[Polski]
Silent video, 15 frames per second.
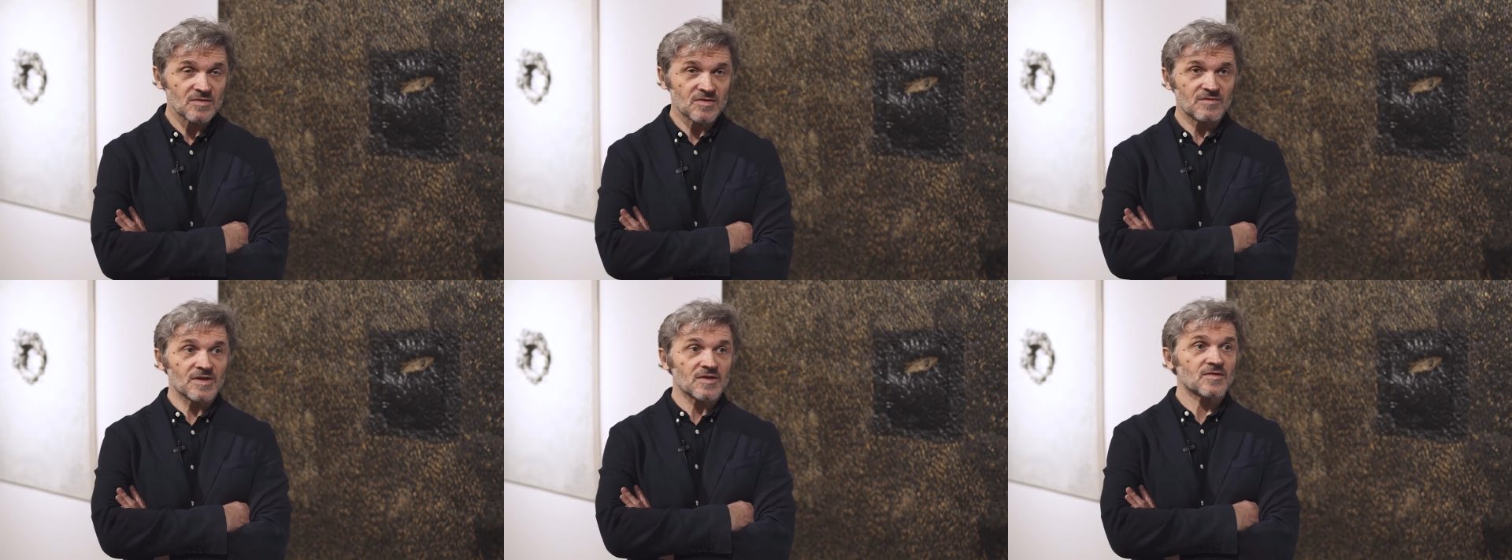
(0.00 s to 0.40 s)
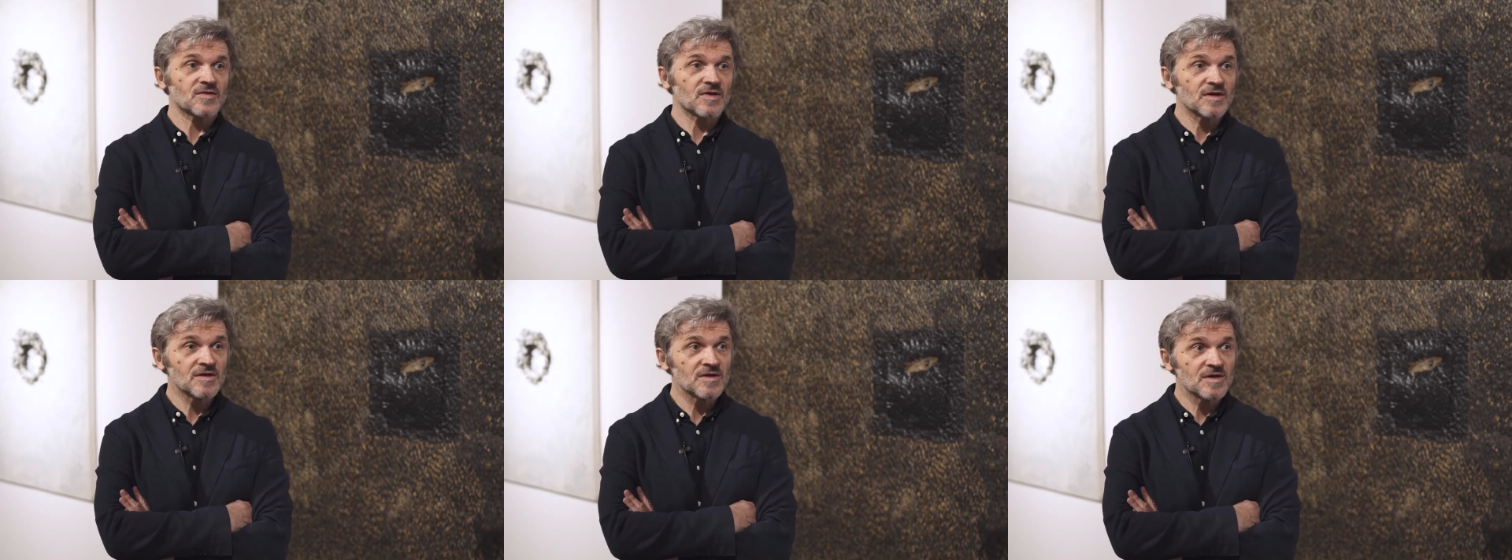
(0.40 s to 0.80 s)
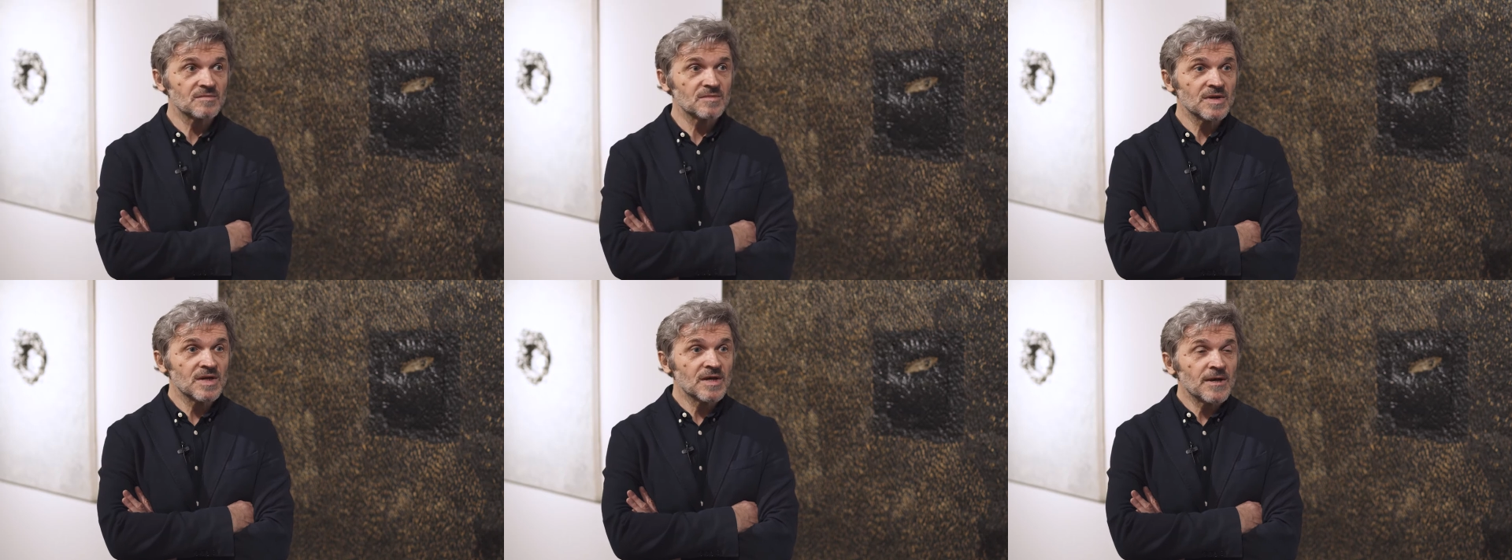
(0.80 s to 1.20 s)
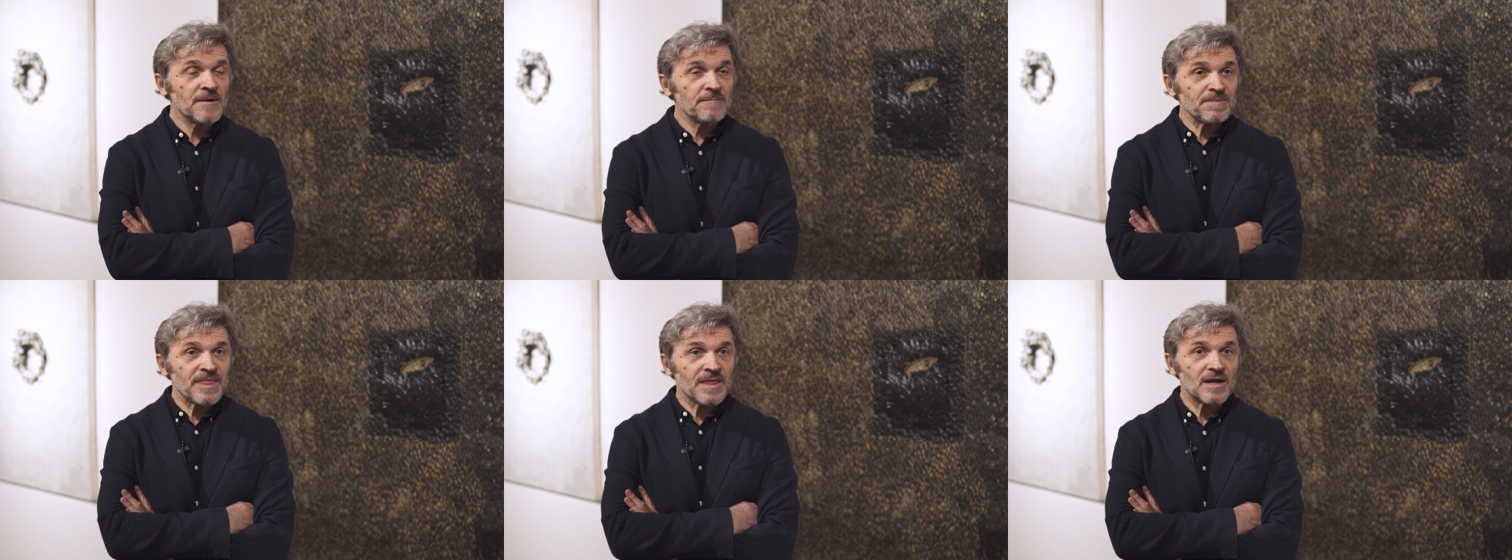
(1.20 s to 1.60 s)
doświadczeniem
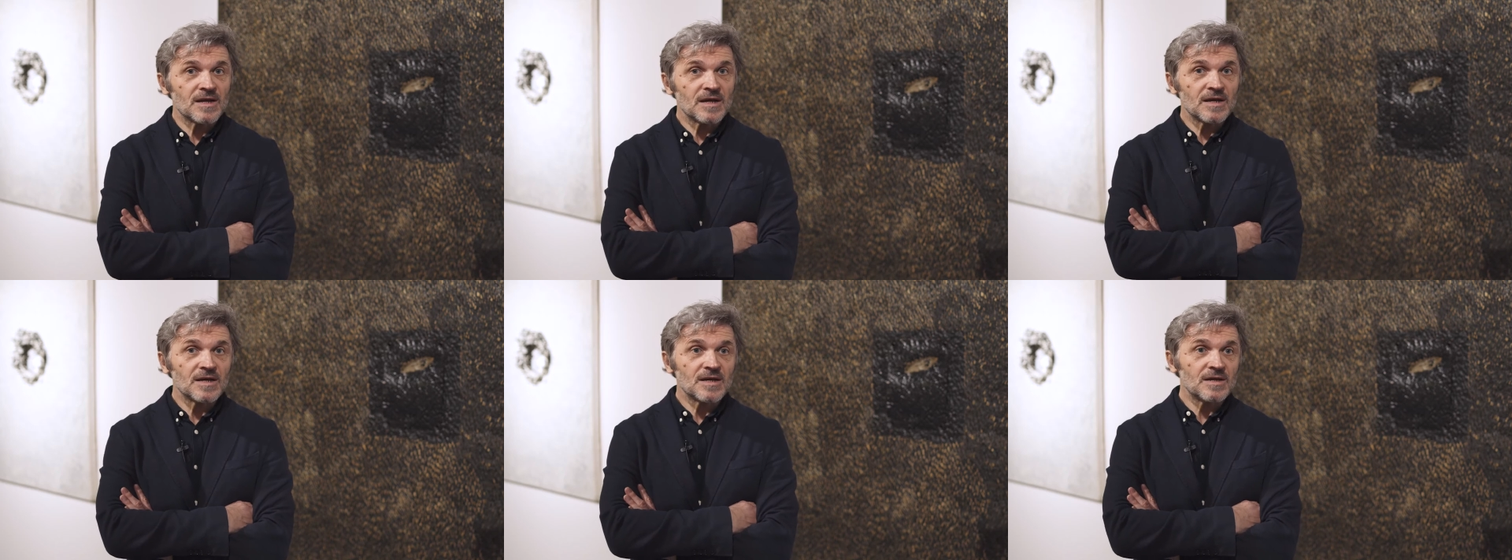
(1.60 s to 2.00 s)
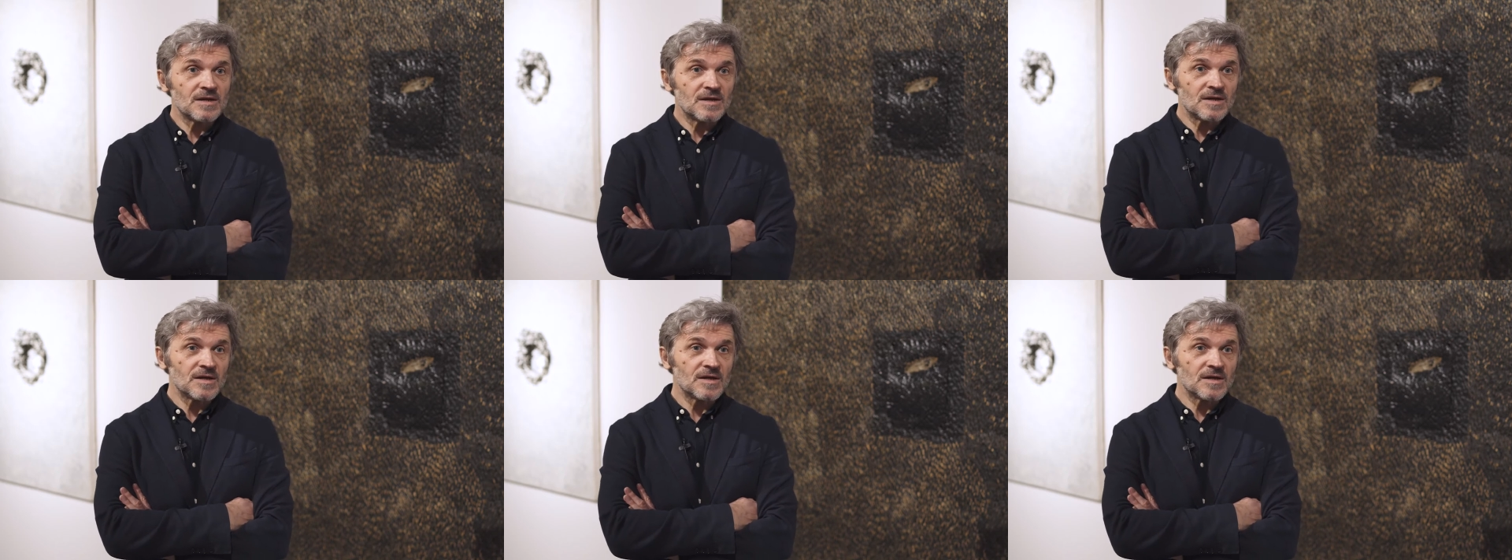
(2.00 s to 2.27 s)
E,